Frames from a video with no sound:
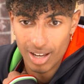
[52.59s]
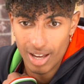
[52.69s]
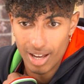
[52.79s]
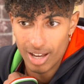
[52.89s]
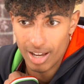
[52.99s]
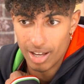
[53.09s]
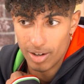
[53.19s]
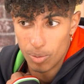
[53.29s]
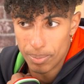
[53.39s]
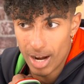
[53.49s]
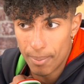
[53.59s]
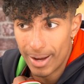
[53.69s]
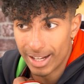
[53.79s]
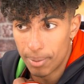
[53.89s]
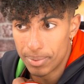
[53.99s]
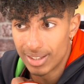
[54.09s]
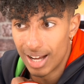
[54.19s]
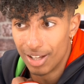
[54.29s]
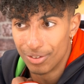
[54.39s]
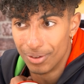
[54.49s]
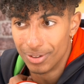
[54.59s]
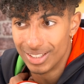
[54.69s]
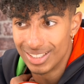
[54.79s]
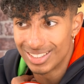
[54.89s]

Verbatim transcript: eh, non mi era mai capitato di